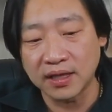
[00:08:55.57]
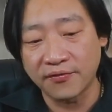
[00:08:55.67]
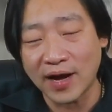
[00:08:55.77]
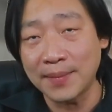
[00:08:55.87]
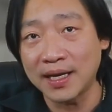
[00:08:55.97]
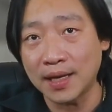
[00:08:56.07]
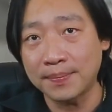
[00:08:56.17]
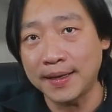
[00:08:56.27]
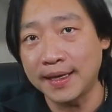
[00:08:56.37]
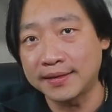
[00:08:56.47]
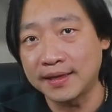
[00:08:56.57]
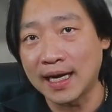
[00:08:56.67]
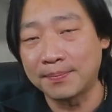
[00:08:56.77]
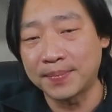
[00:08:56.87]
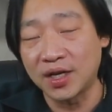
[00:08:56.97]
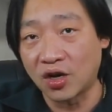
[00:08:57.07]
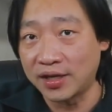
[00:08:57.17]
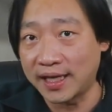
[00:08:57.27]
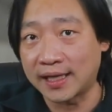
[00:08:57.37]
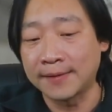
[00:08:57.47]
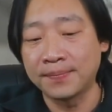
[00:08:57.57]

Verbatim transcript: สีฟ้าเป็น XP สีดำเป็นนอร์ดิก